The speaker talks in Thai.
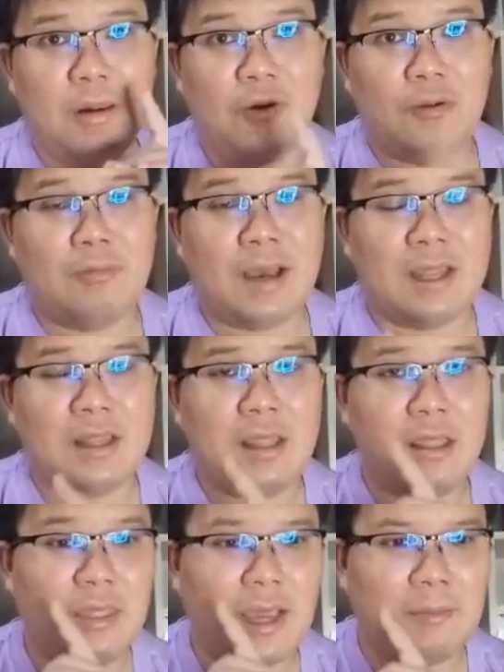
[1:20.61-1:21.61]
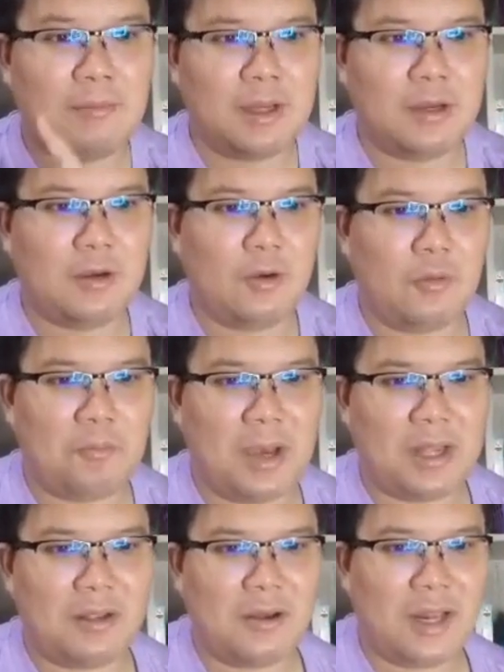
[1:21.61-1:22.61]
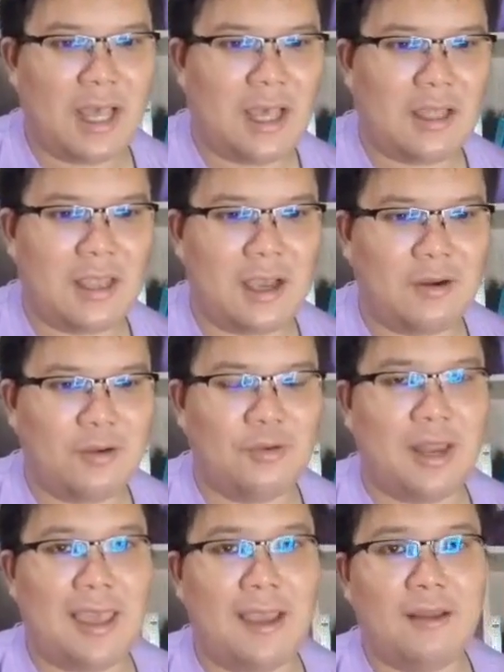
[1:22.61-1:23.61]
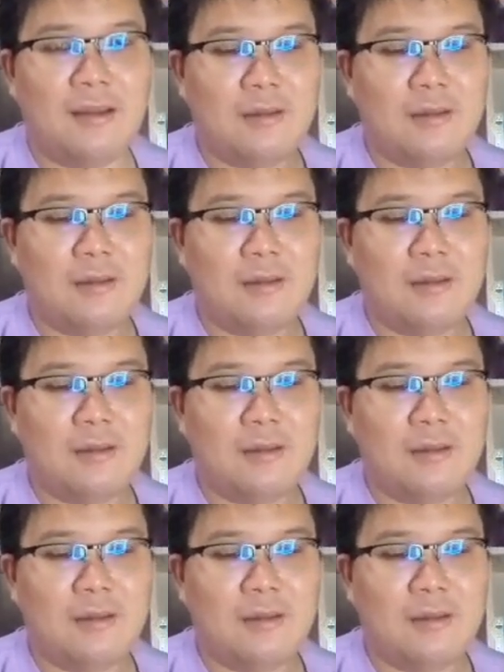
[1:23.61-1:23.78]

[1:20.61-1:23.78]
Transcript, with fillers: ลงมาที่36,000ดอลลาร์อย่างรุนแรง